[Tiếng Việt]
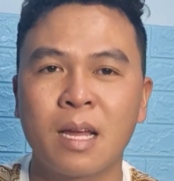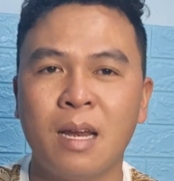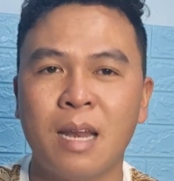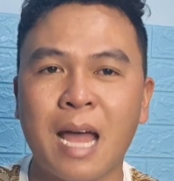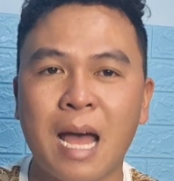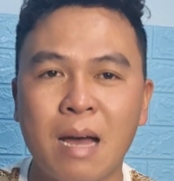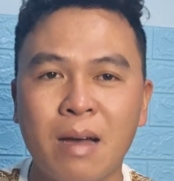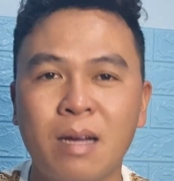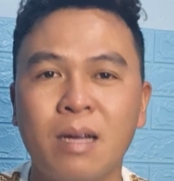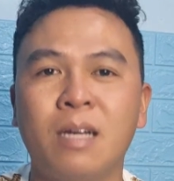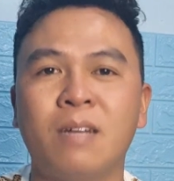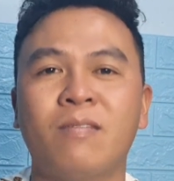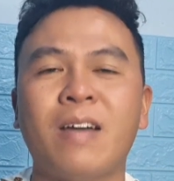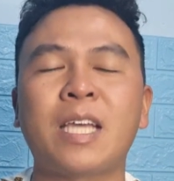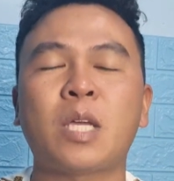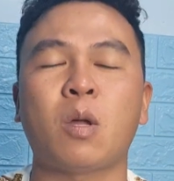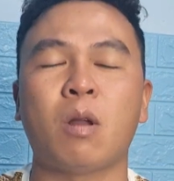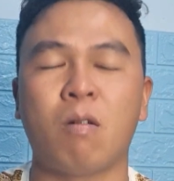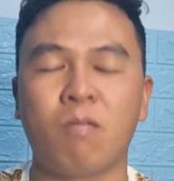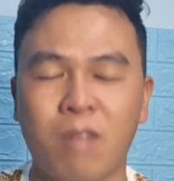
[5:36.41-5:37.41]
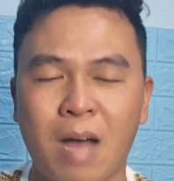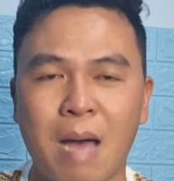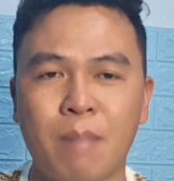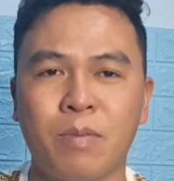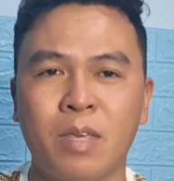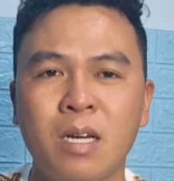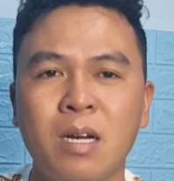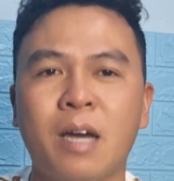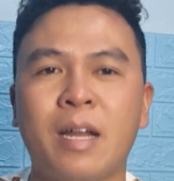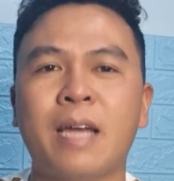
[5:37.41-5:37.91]
là vai trò đồng
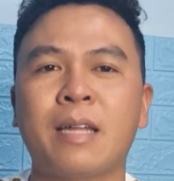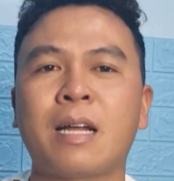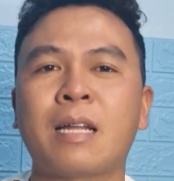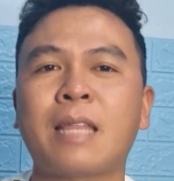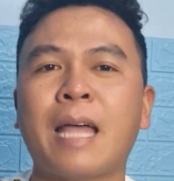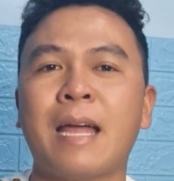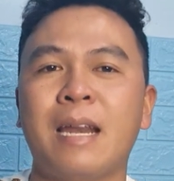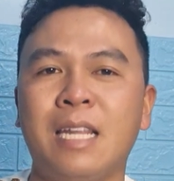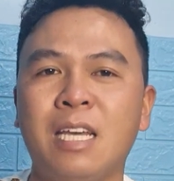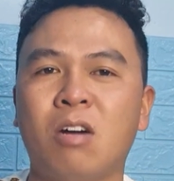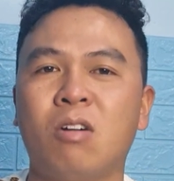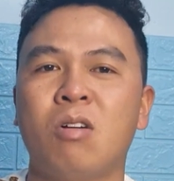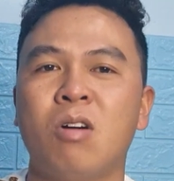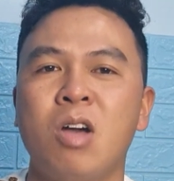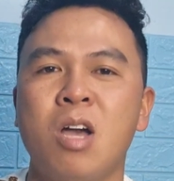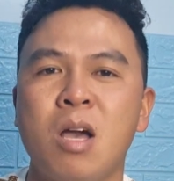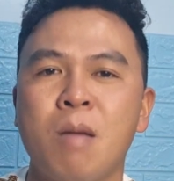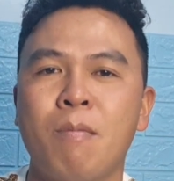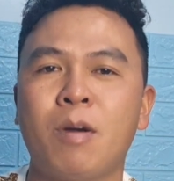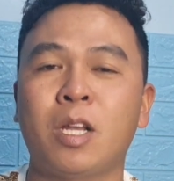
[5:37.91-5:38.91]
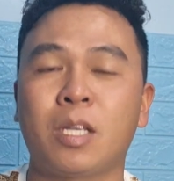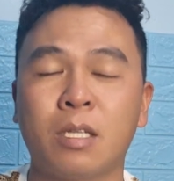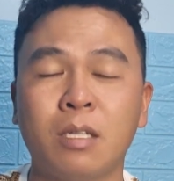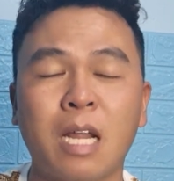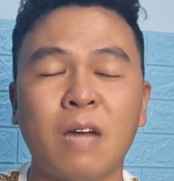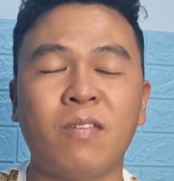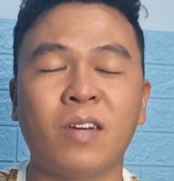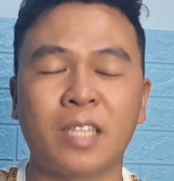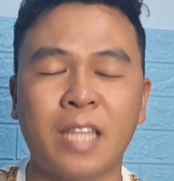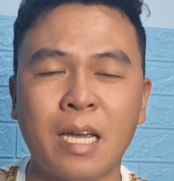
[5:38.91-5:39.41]
phạm nhưng ở đây cái tài liệu mà luật sư
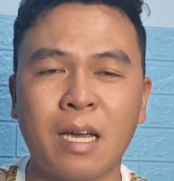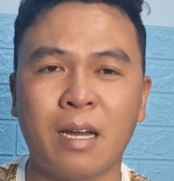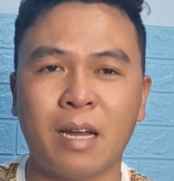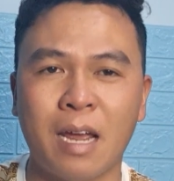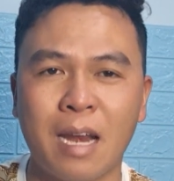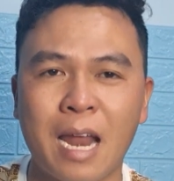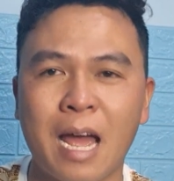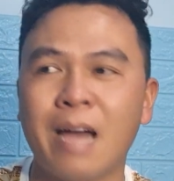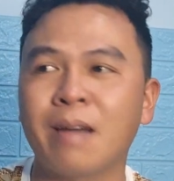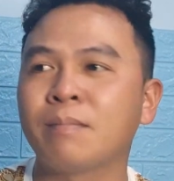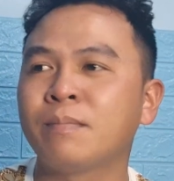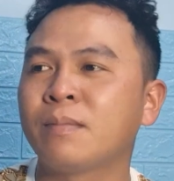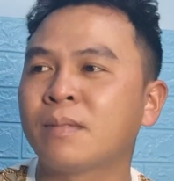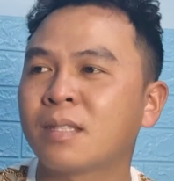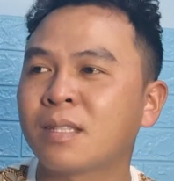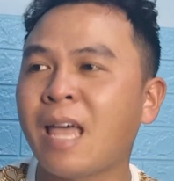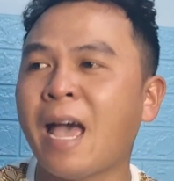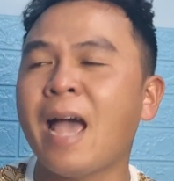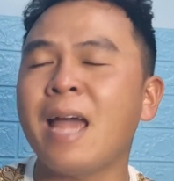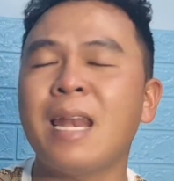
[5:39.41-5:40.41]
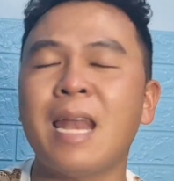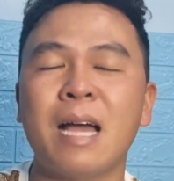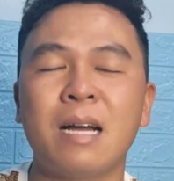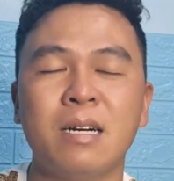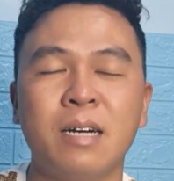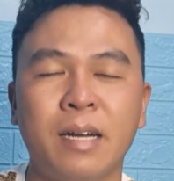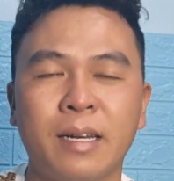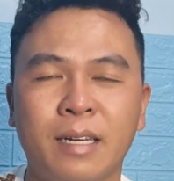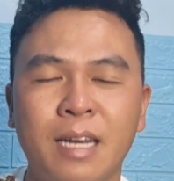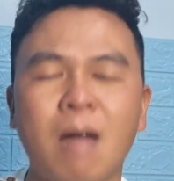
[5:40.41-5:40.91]
đã phân tích ở đây là thái là
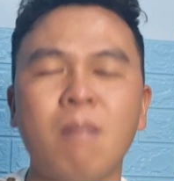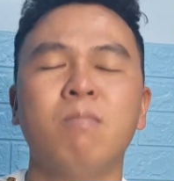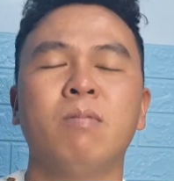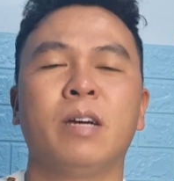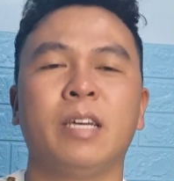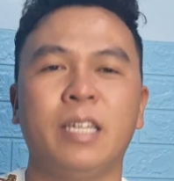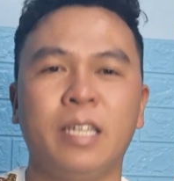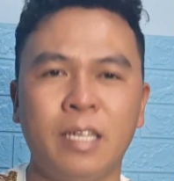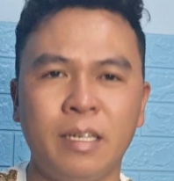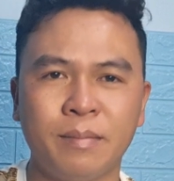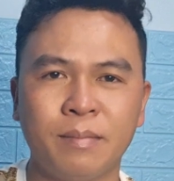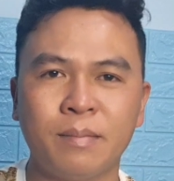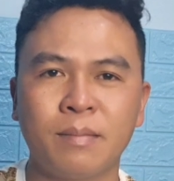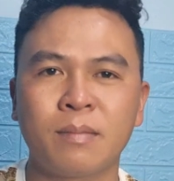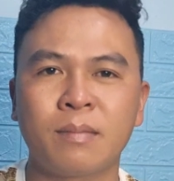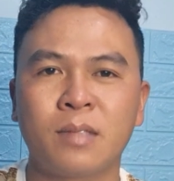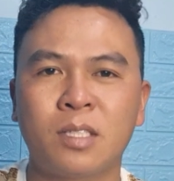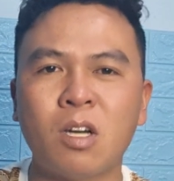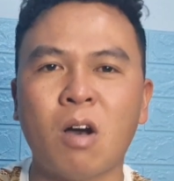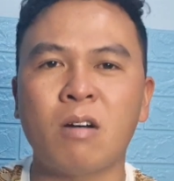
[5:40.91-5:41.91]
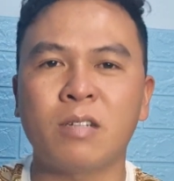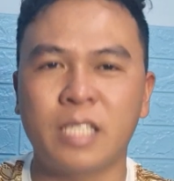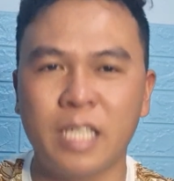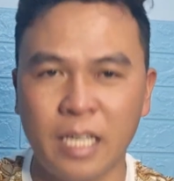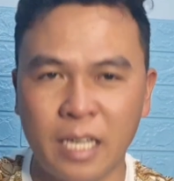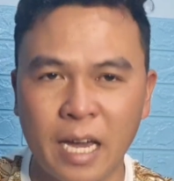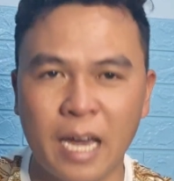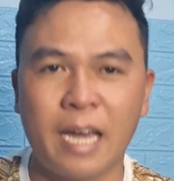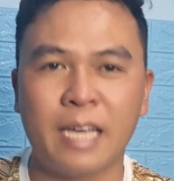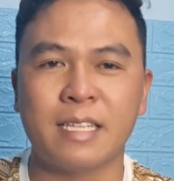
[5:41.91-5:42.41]
người đồng ý cho
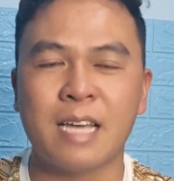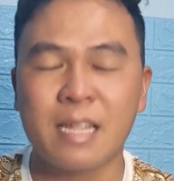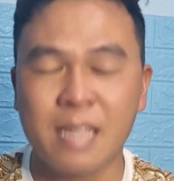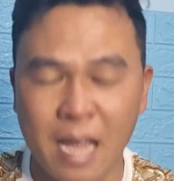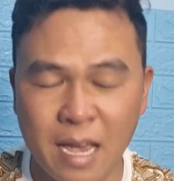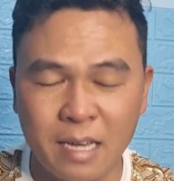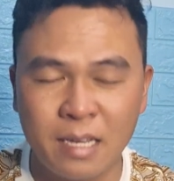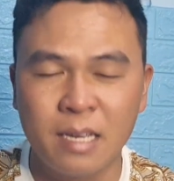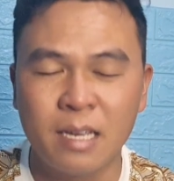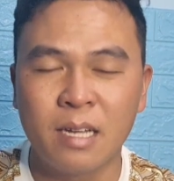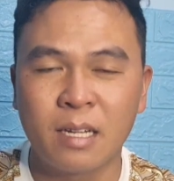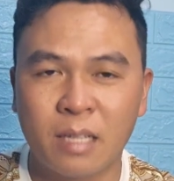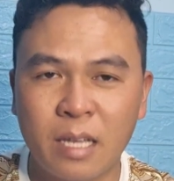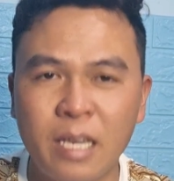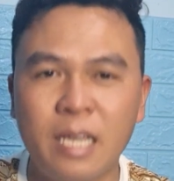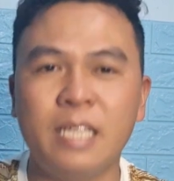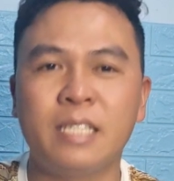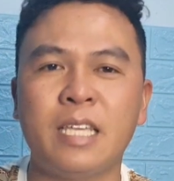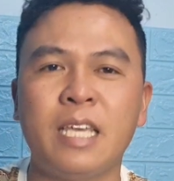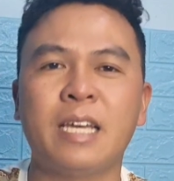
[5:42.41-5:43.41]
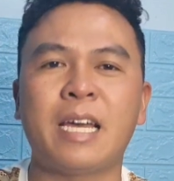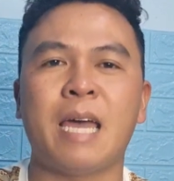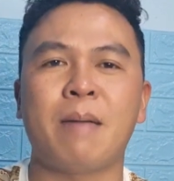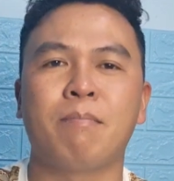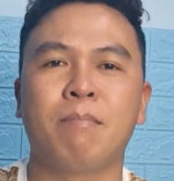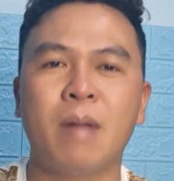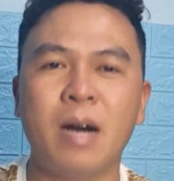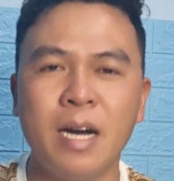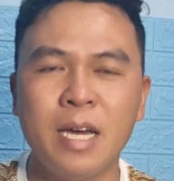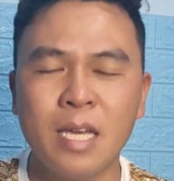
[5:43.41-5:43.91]
gì ghẻ ra tay thì gì
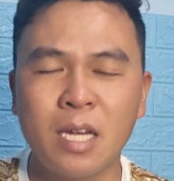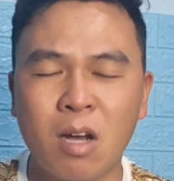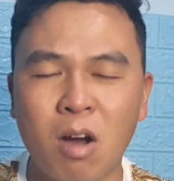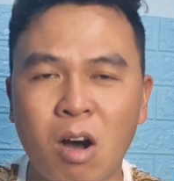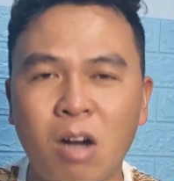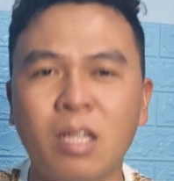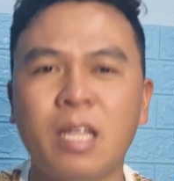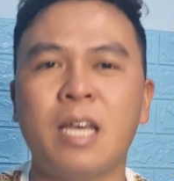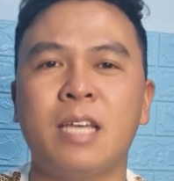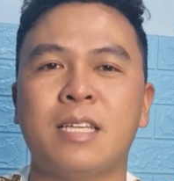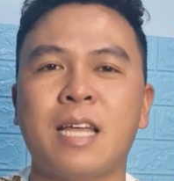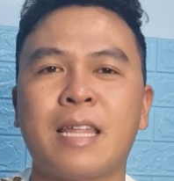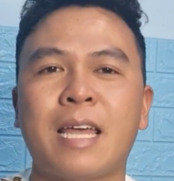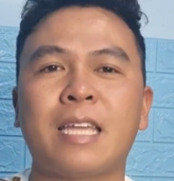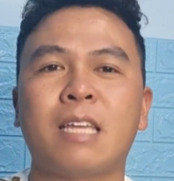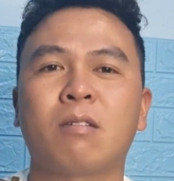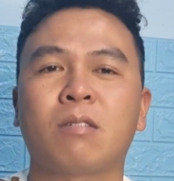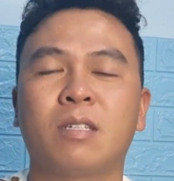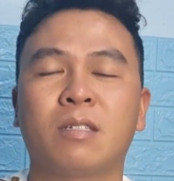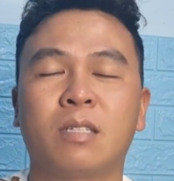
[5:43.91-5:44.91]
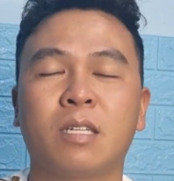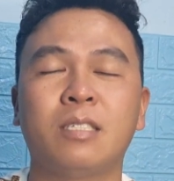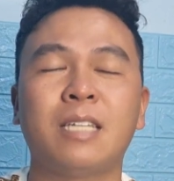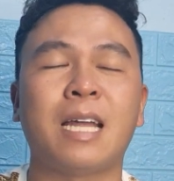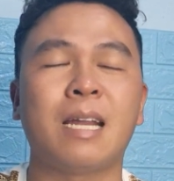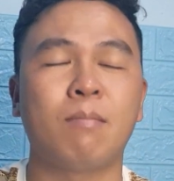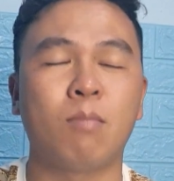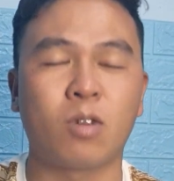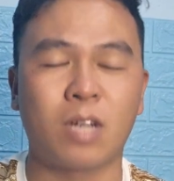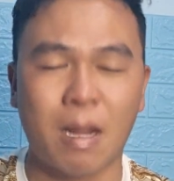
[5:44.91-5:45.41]
ghẻ mới có thể ra tay trong thời
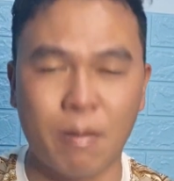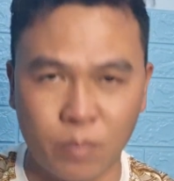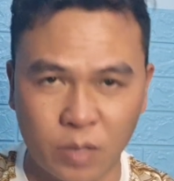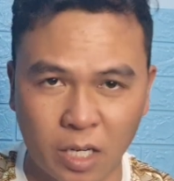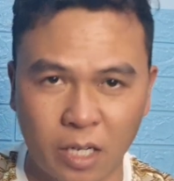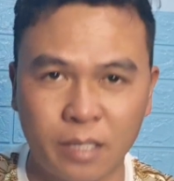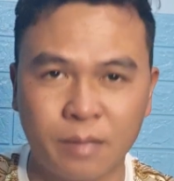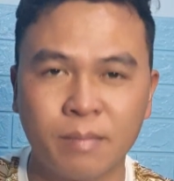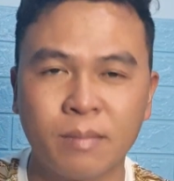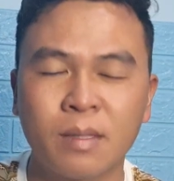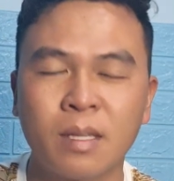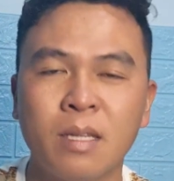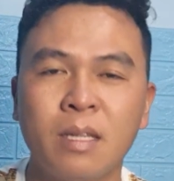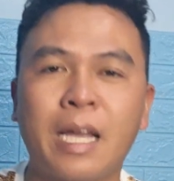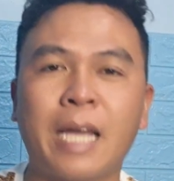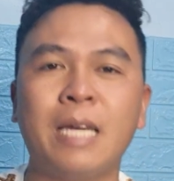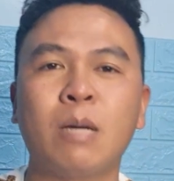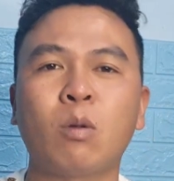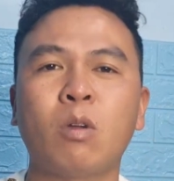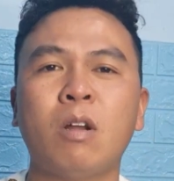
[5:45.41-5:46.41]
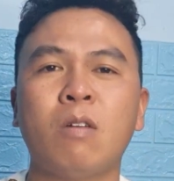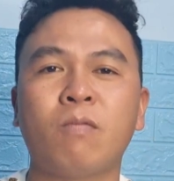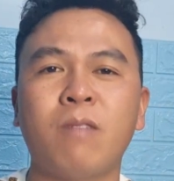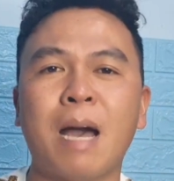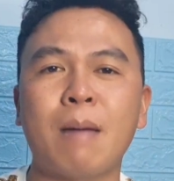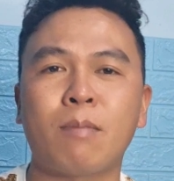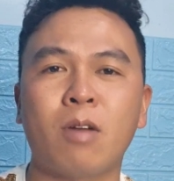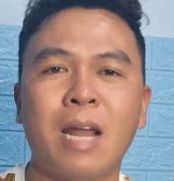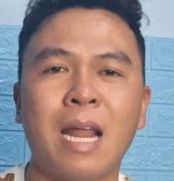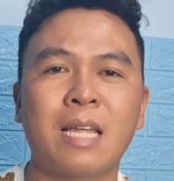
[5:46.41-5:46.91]
gian là một năm trời cái yếu tố đồng
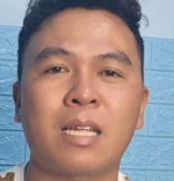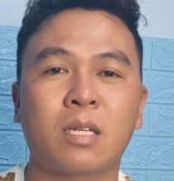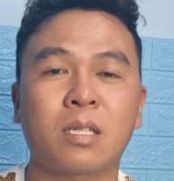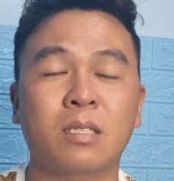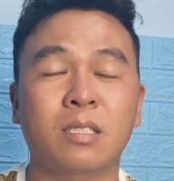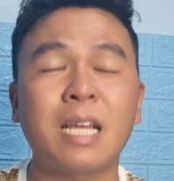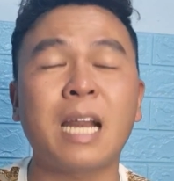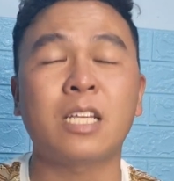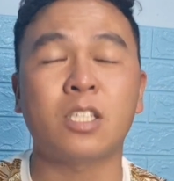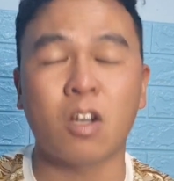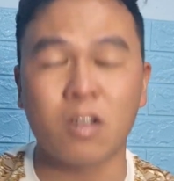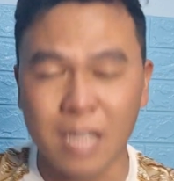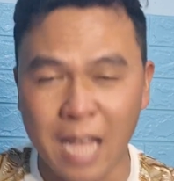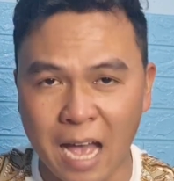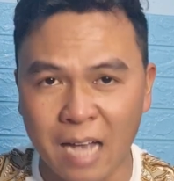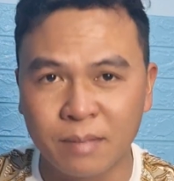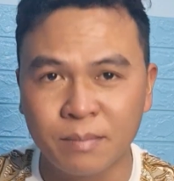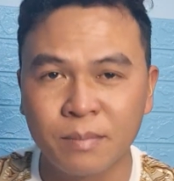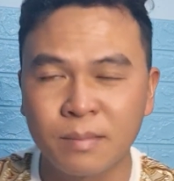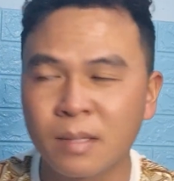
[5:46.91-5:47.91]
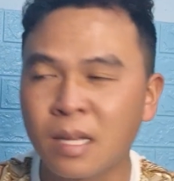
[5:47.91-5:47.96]
phạm đó là rất là rõ ràng